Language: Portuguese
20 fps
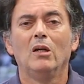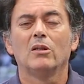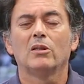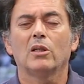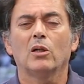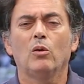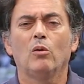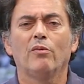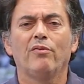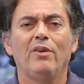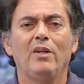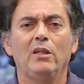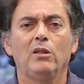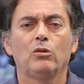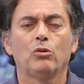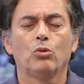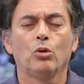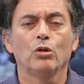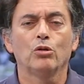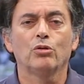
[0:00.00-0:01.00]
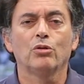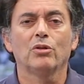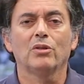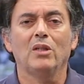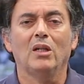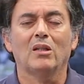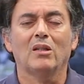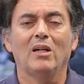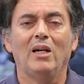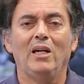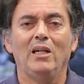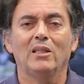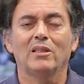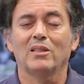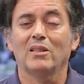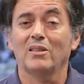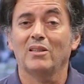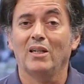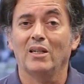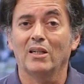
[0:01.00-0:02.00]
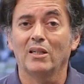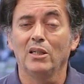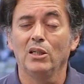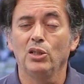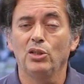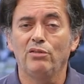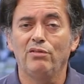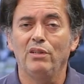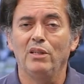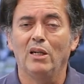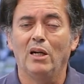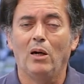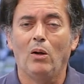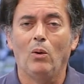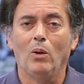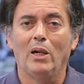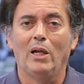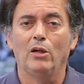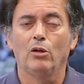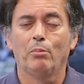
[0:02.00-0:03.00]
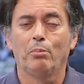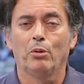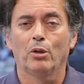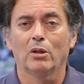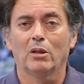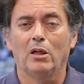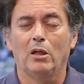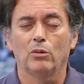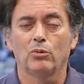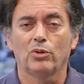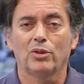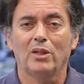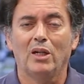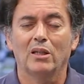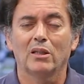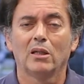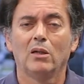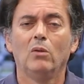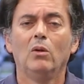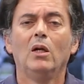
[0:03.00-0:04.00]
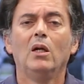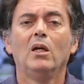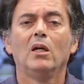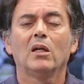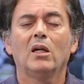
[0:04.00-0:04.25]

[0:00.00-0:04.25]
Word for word: Você confere todos os detalhes dessa grande final lá no portal do Estadão,